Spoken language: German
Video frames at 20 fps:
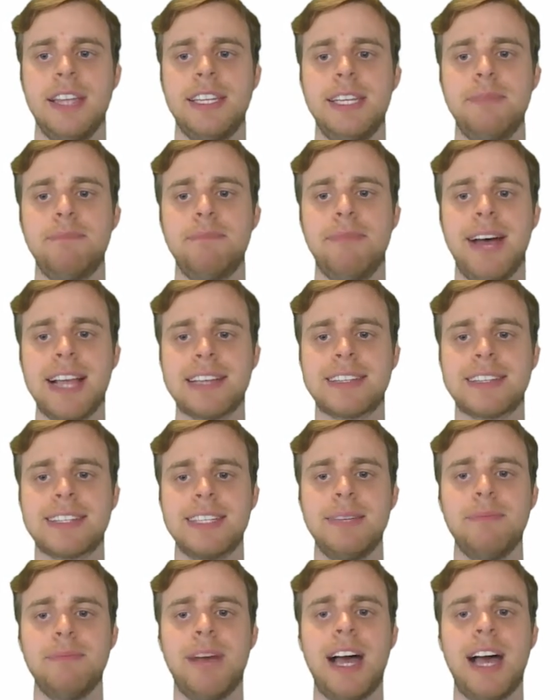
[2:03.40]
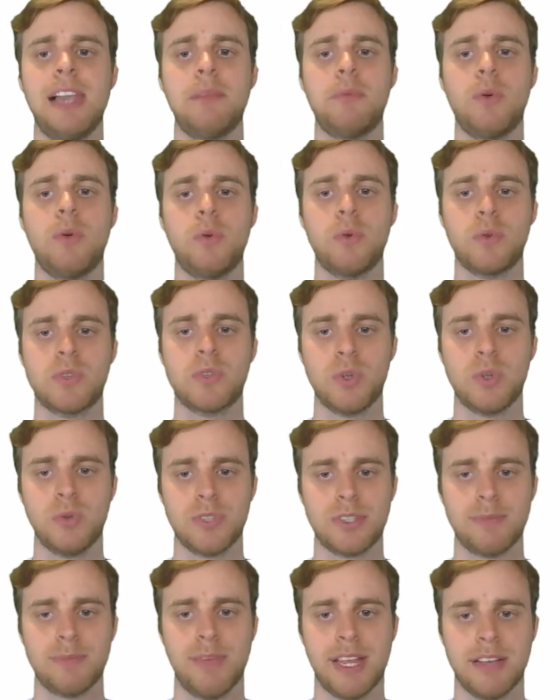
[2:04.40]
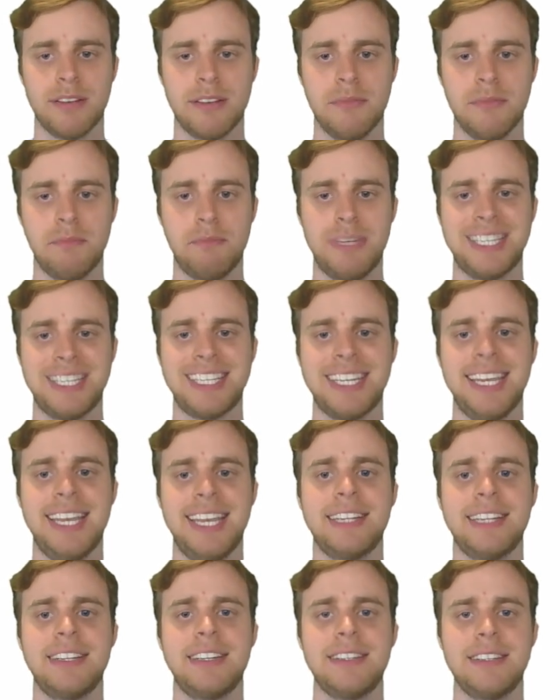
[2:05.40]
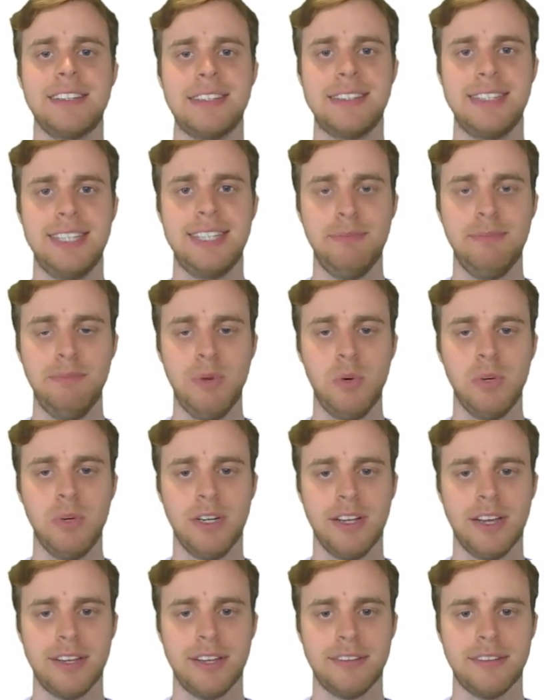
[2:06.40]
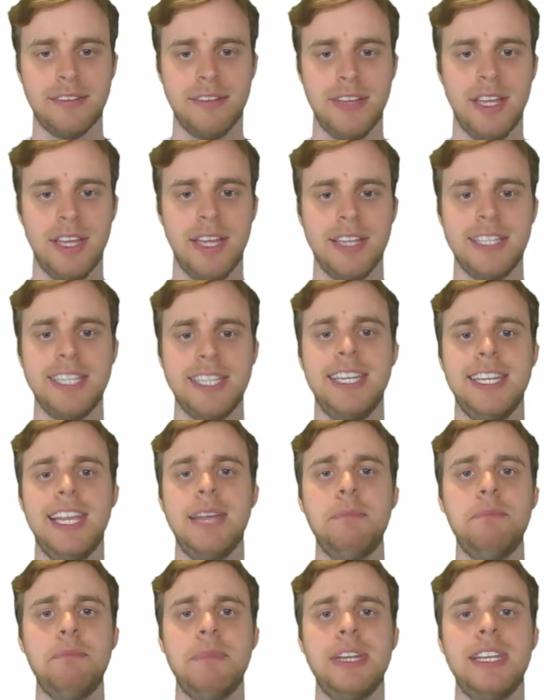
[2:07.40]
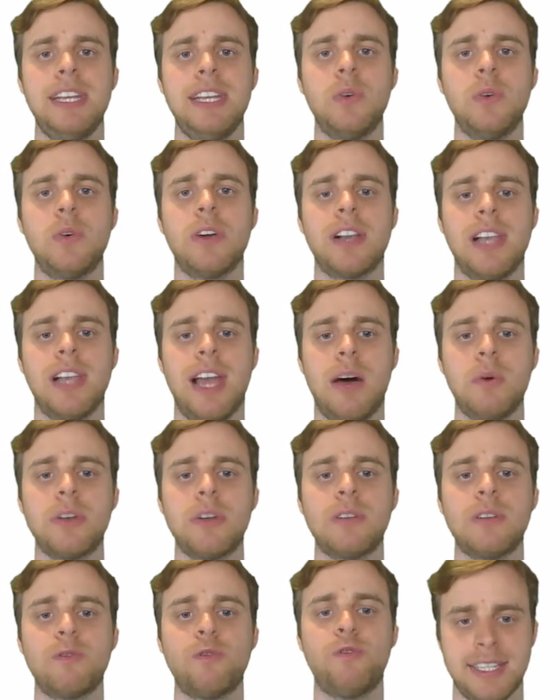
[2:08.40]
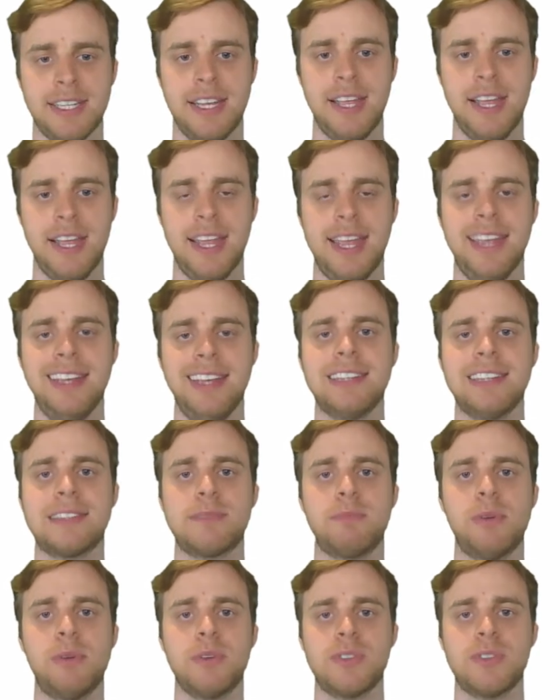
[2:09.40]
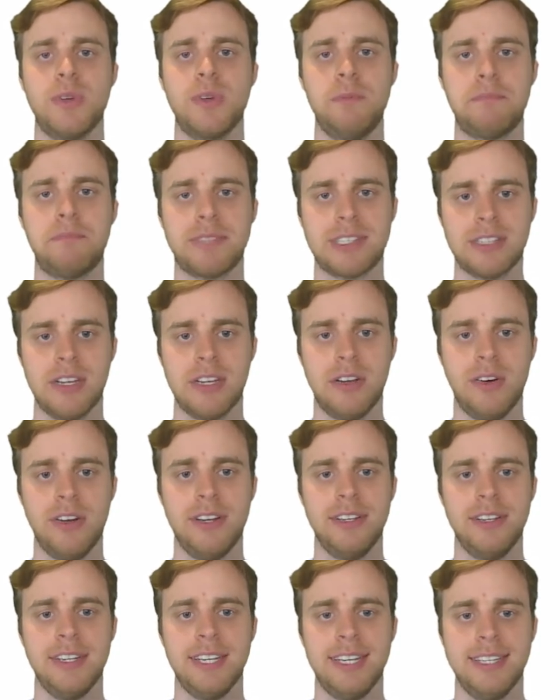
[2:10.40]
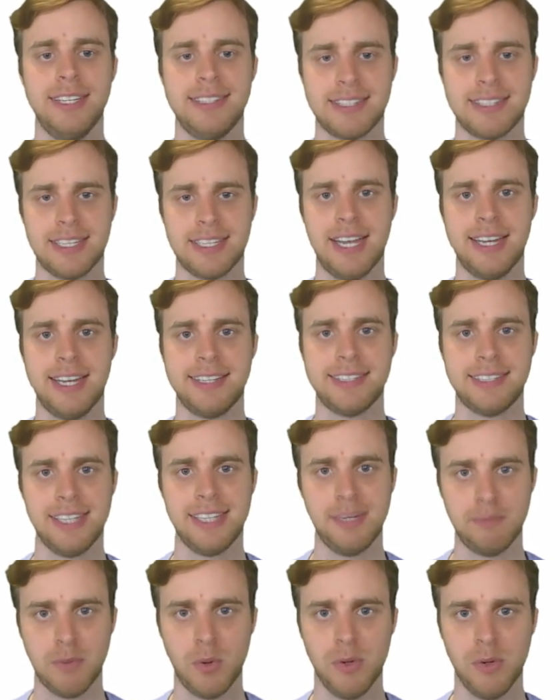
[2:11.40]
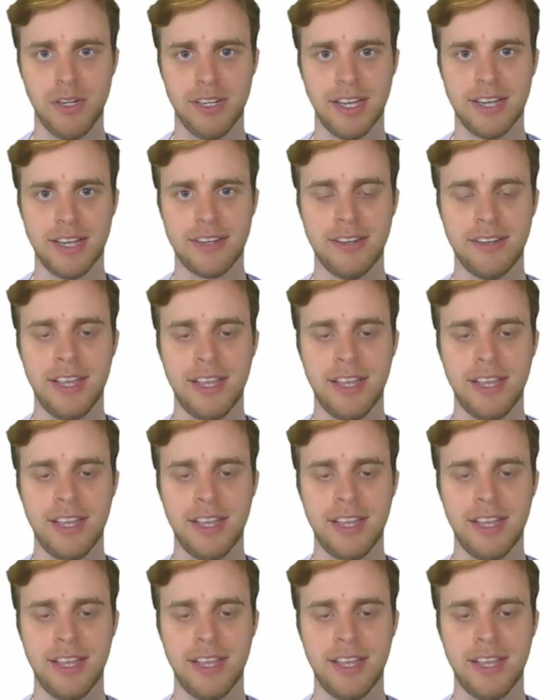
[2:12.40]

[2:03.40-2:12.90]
die maximale Produktionsmenge beträgt 700. Die Nebenbedingung lautet x plus y ist gleich 700.